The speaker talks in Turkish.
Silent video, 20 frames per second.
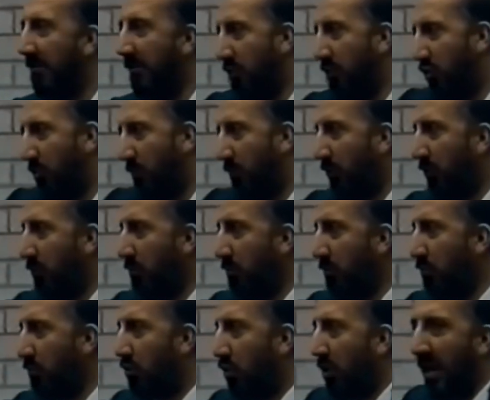Evimi
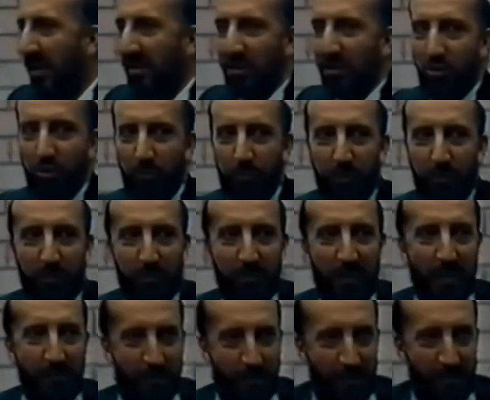süpürdüm sokağa da
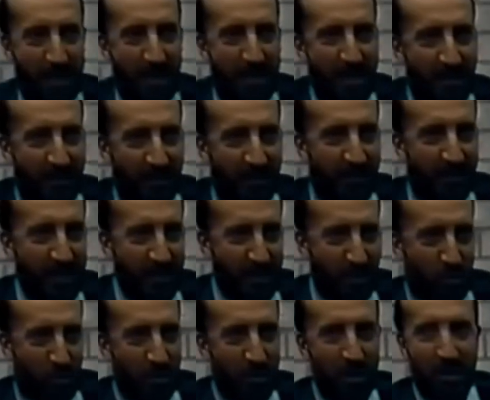süpürüm Rabbim bana yetki
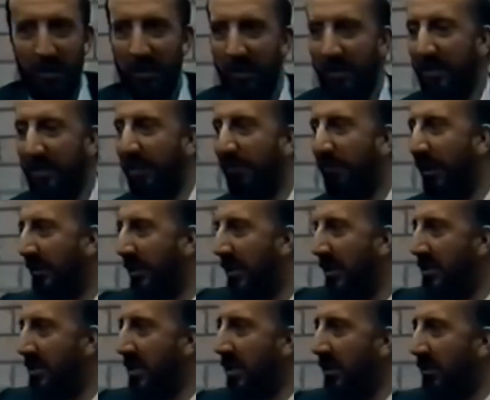verdik. refah
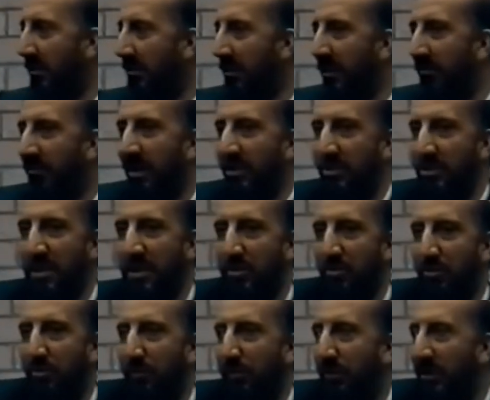gelecek
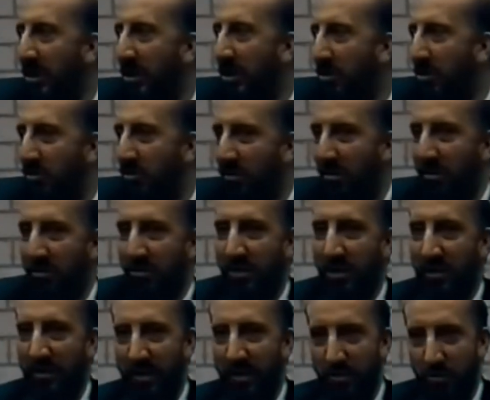refahçılar süpürgeci
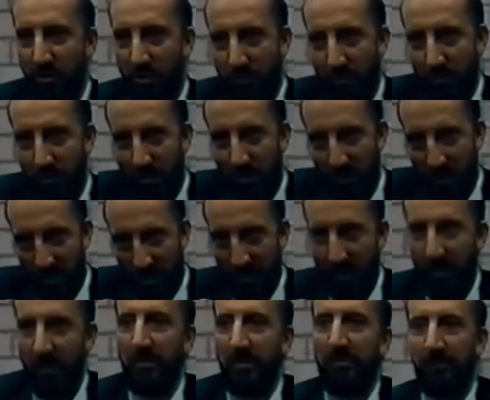olacaklar çöpçü
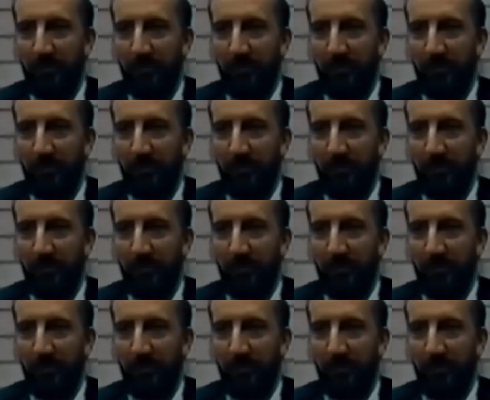olacaklar.